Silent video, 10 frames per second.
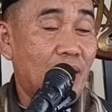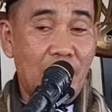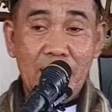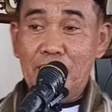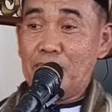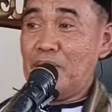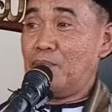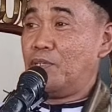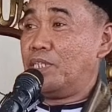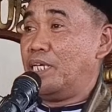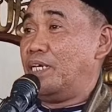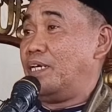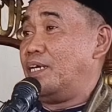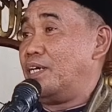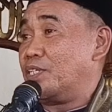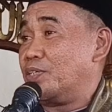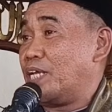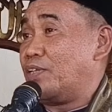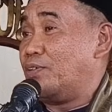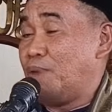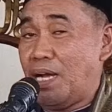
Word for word: aja mapak buting aso satu